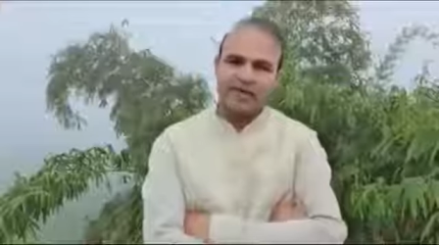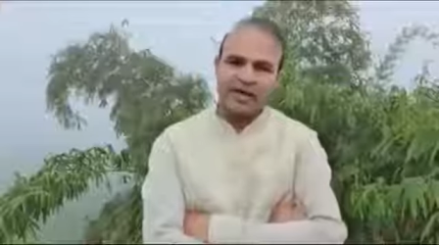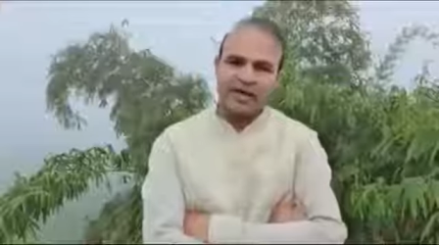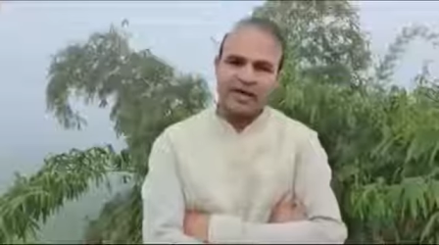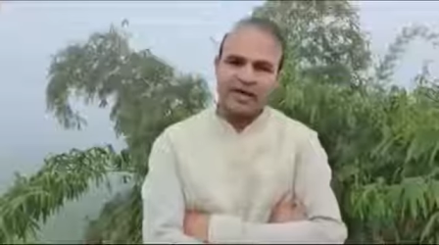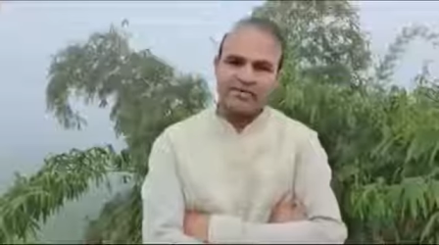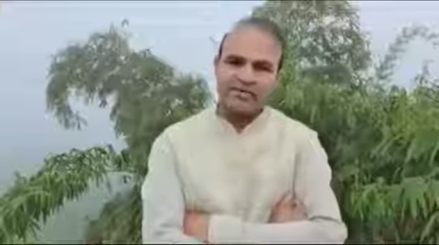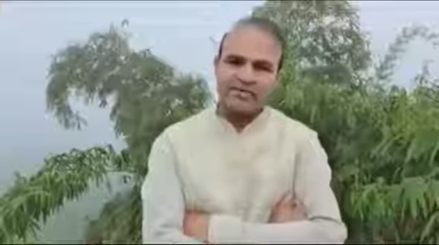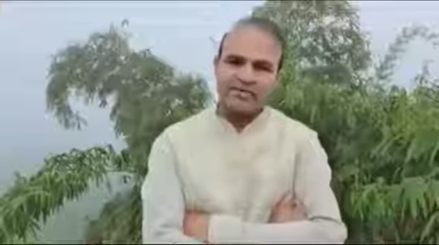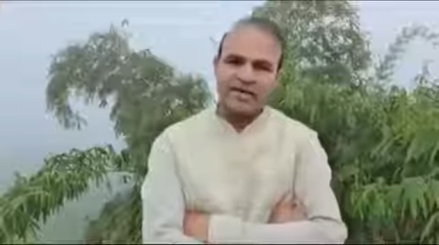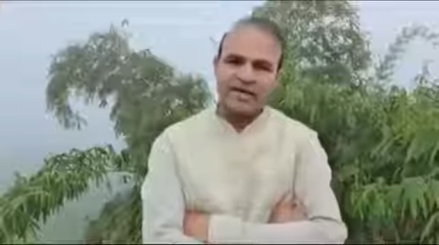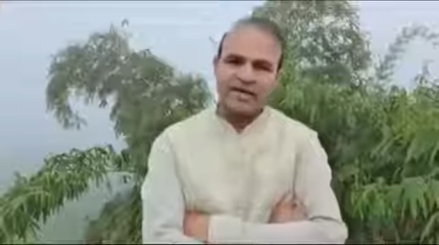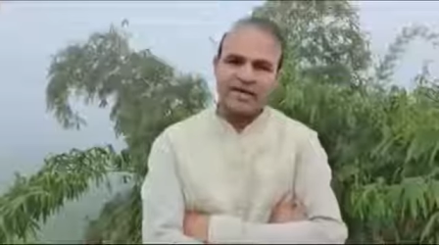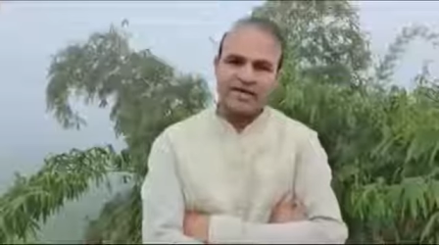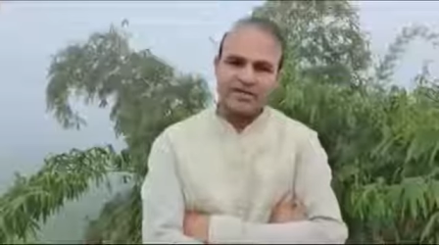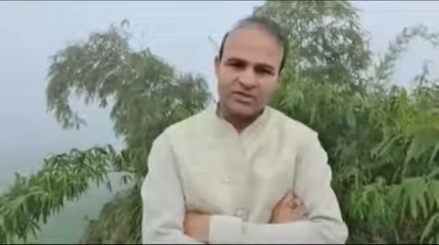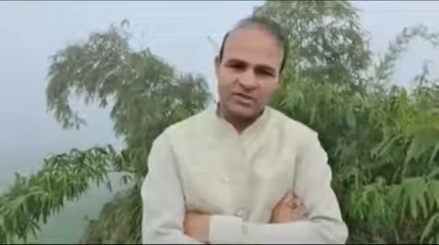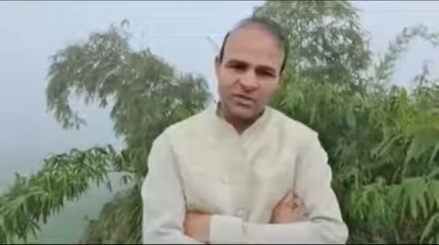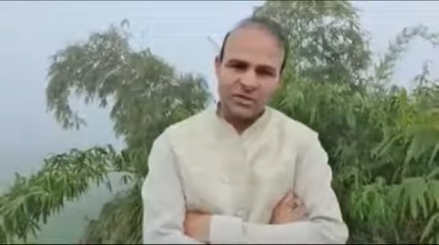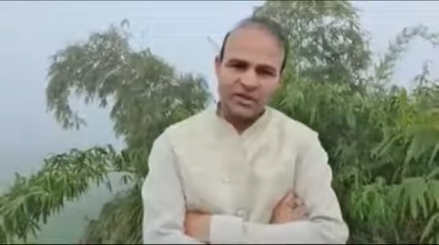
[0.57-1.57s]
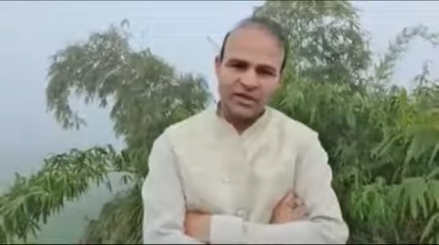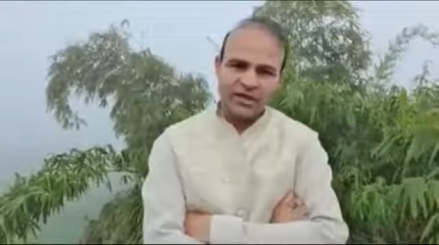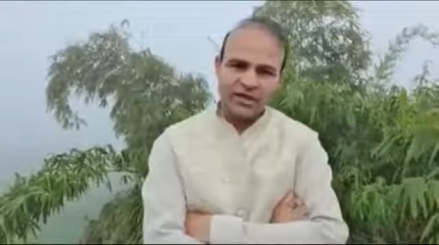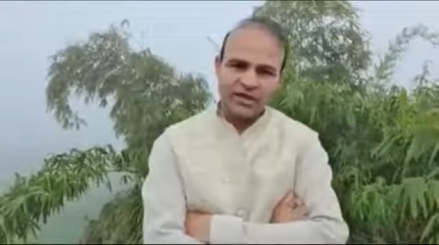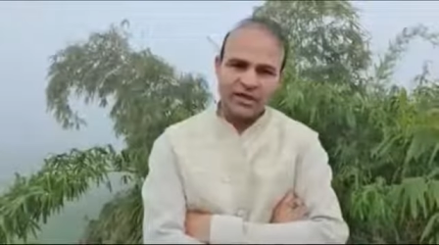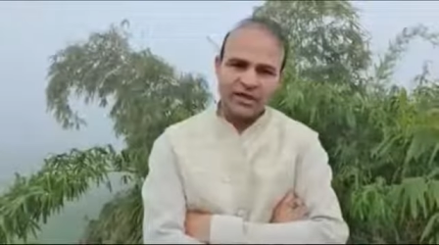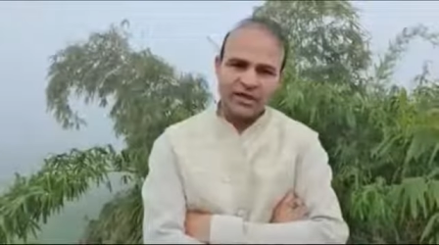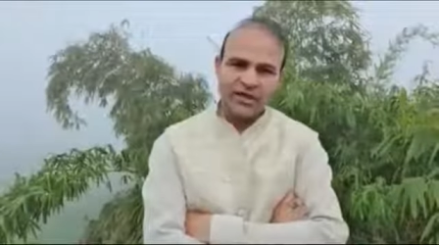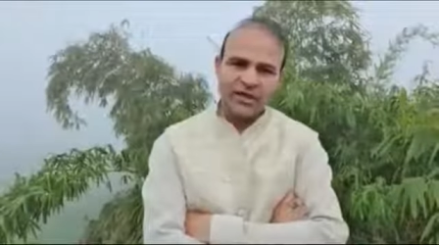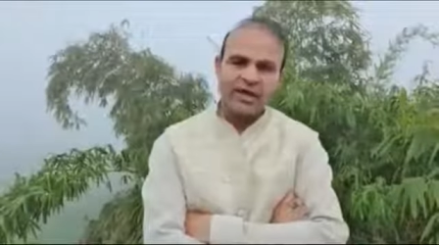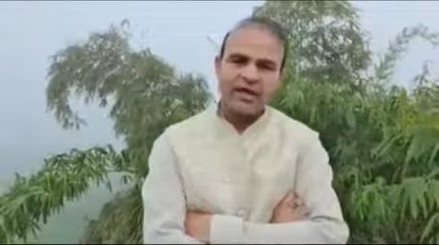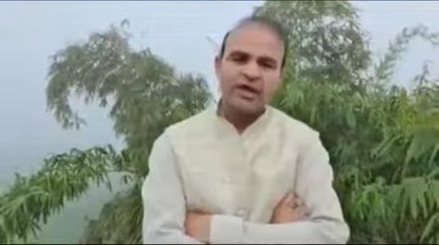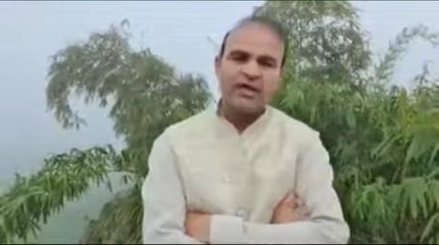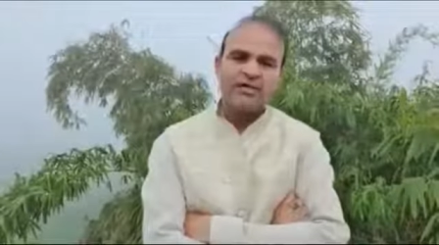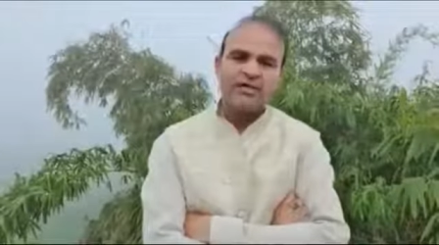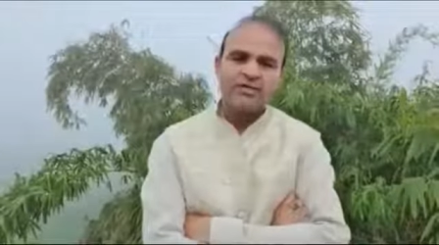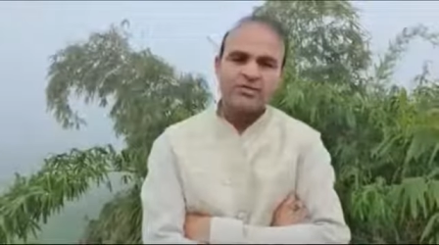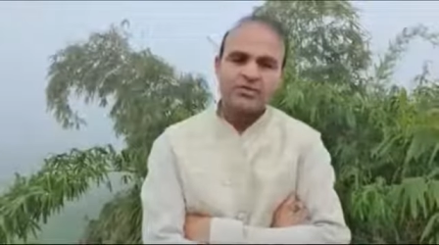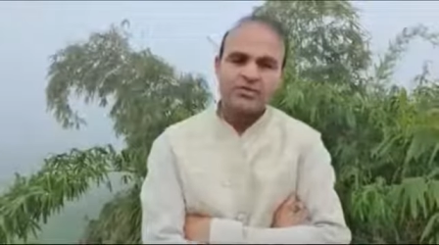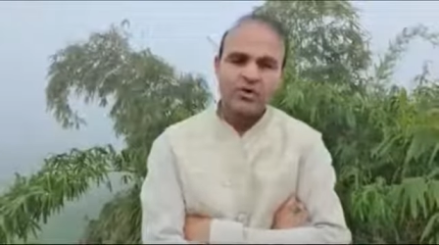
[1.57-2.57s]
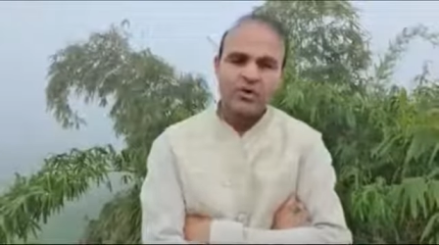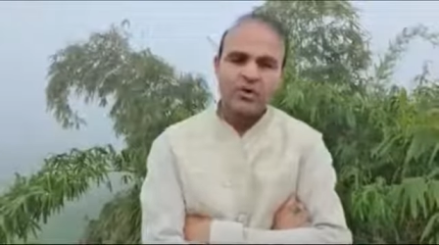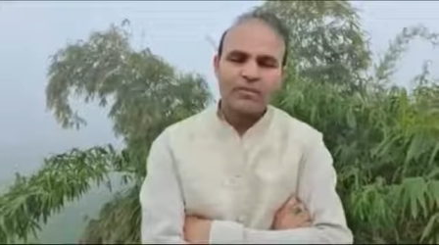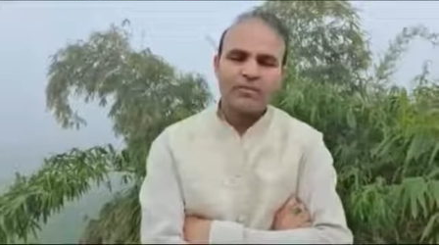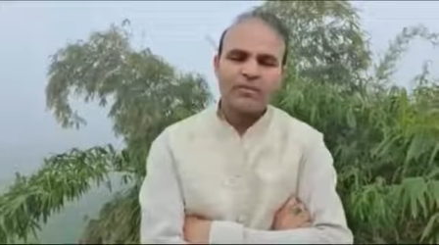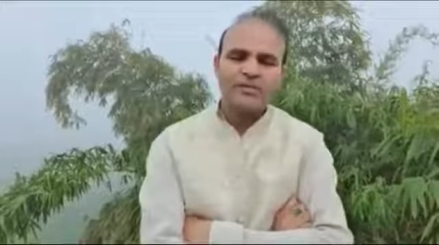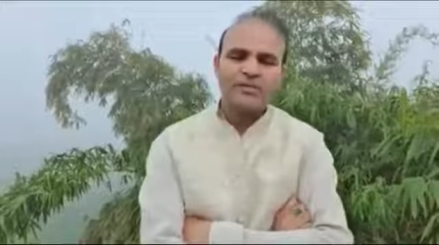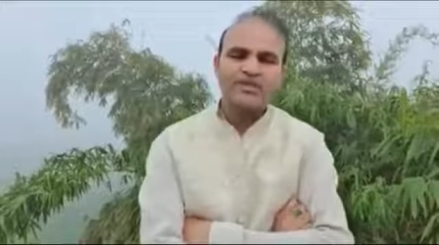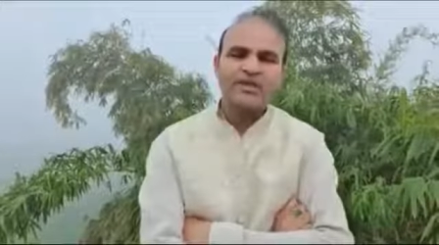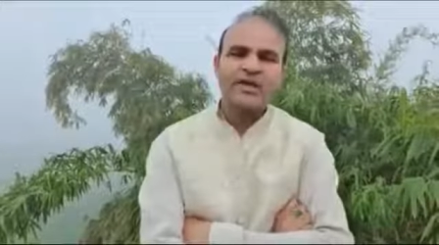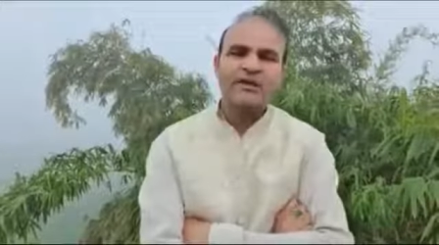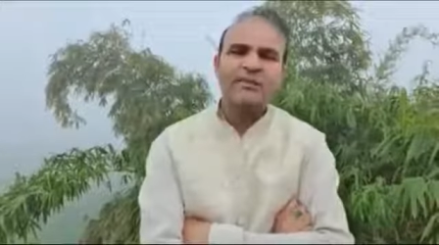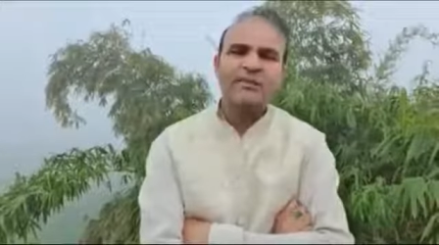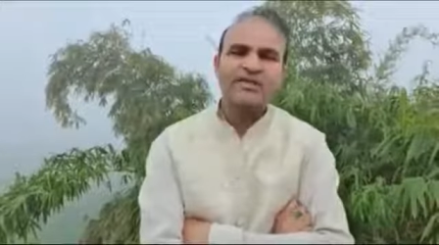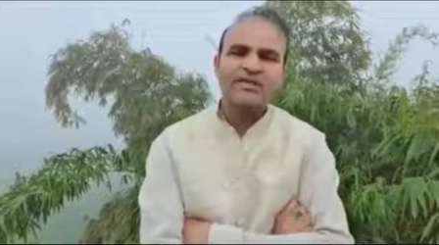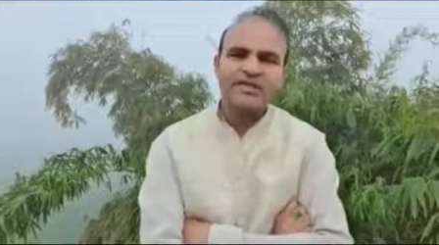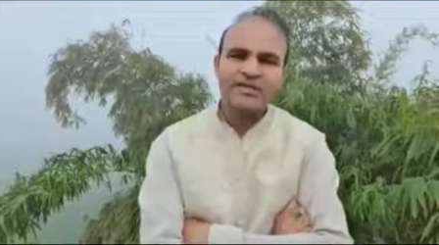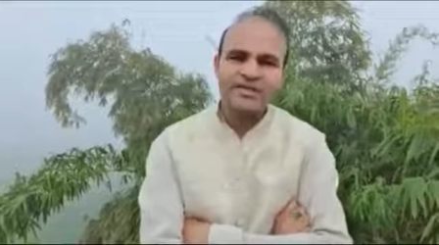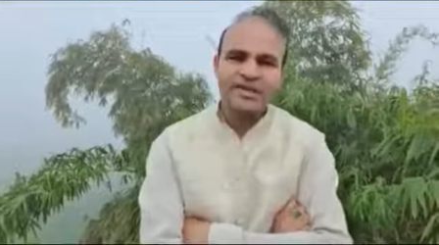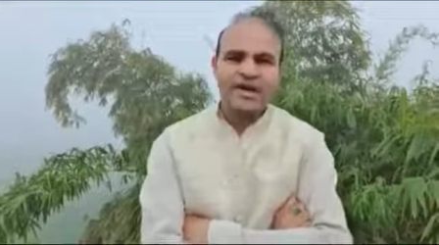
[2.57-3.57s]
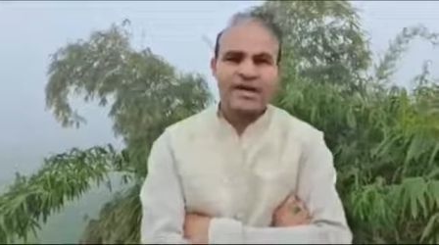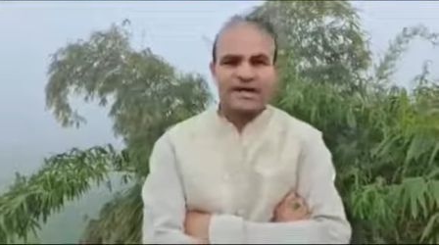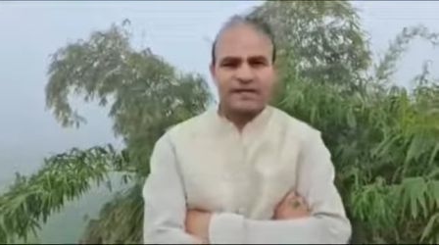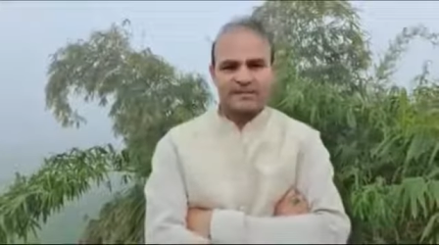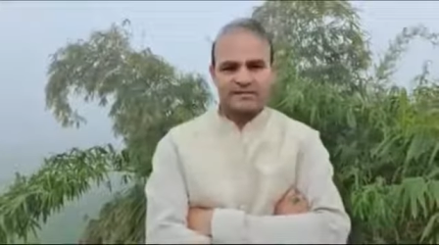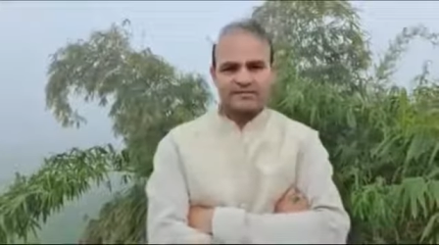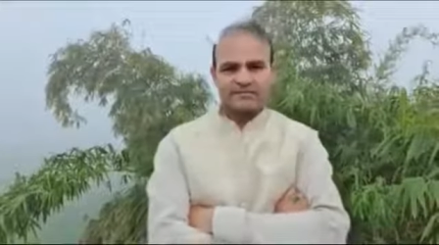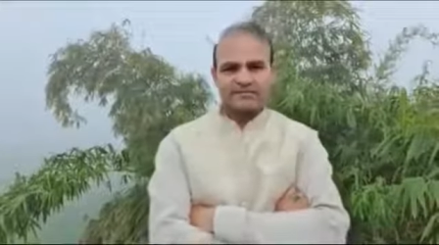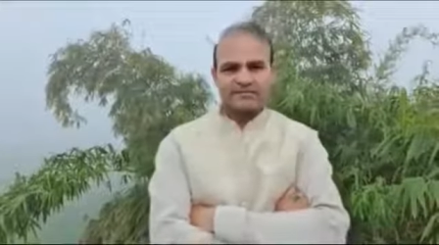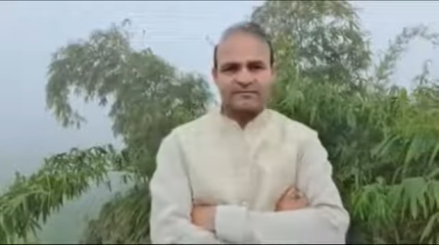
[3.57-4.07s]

बिना विचारे जो करे सो पीछे पछताए